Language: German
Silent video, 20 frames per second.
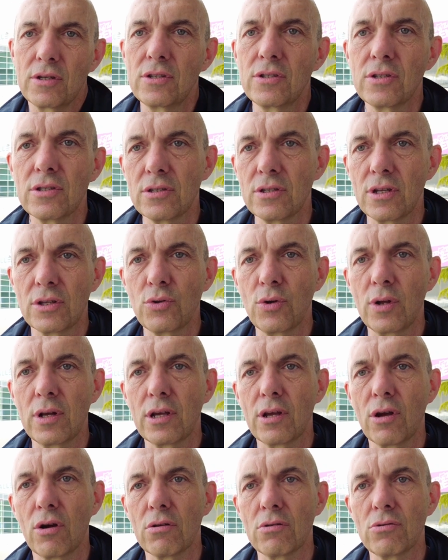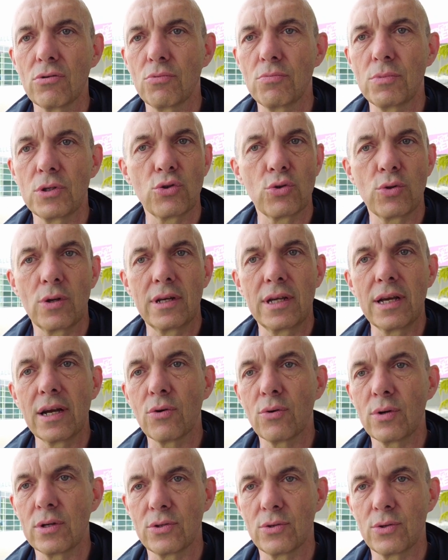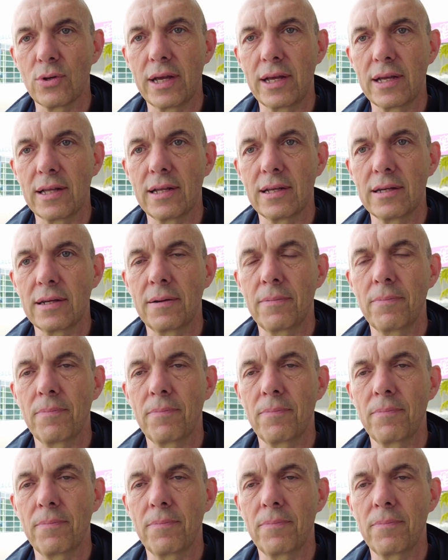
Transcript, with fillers: ist natürlich auch noch mit Stornierungen zu rechnen.